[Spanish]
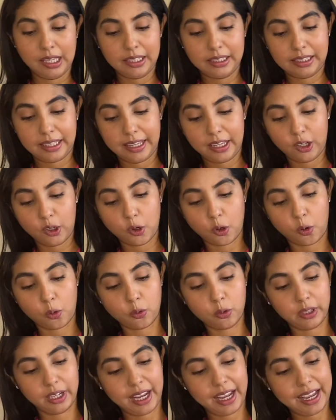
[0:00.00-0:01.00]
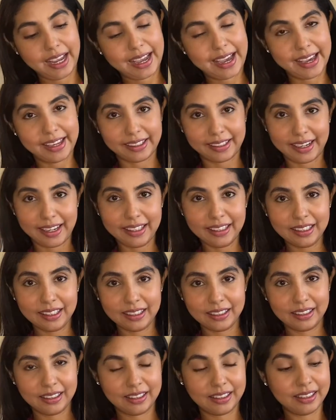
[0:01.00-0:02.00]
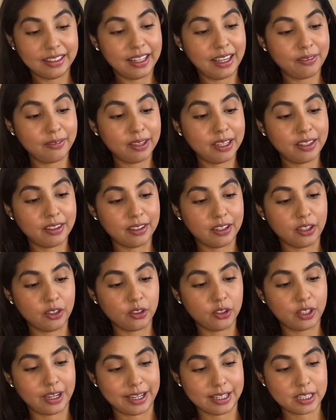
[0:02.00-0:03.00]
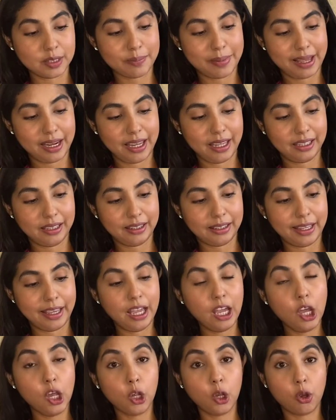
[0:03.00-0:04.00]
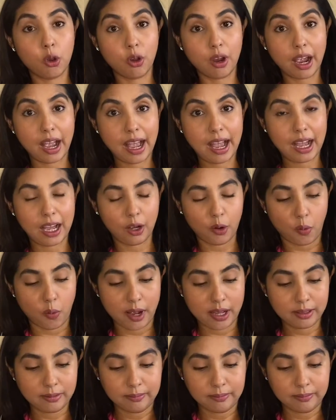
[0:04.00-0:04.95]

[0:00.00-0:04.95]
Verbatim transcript: Tengo una jarra de vidrio transparente con agua,